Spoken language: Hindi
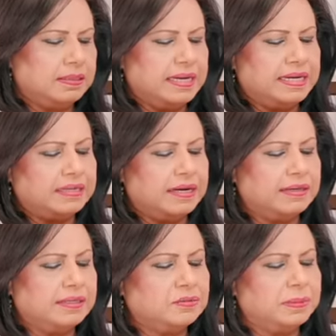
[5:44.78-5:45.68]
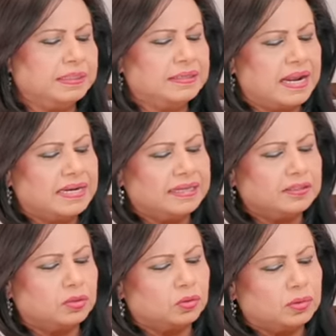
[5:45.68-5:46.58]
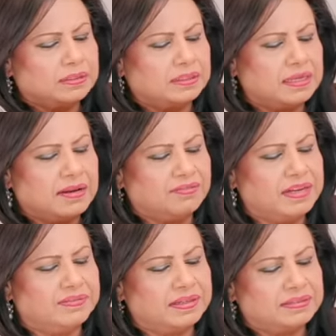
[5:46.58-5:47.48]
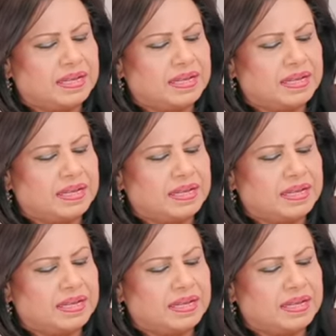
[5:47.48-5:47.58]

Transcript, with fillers: लेकिन कंडेंस मिल्क डालेंगे तो थोड़ा सा क्या फ्लेवर